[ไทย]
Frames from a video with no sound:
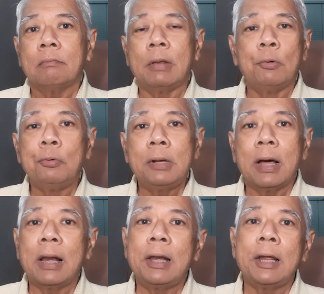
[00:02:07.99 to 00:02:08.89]
ไม่รู้เรื่อง
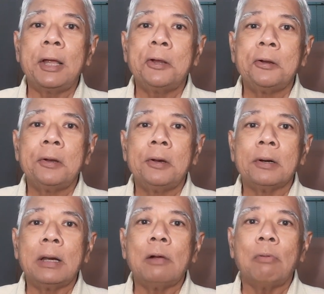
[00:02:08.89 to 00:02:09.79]
อะไรเลย
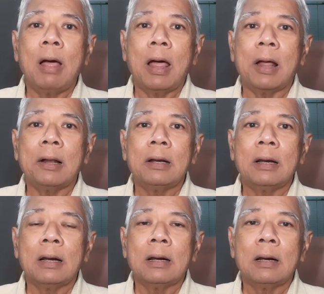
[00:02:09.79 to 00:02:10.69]
นึกว่า
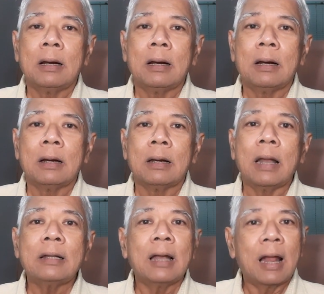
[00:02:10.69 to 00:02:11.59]

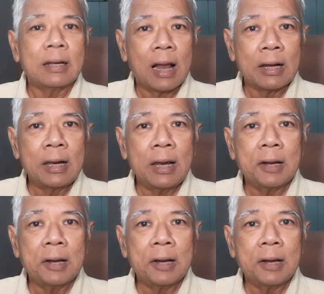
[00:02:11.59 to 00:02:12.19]
ลักษณะอย่างนี้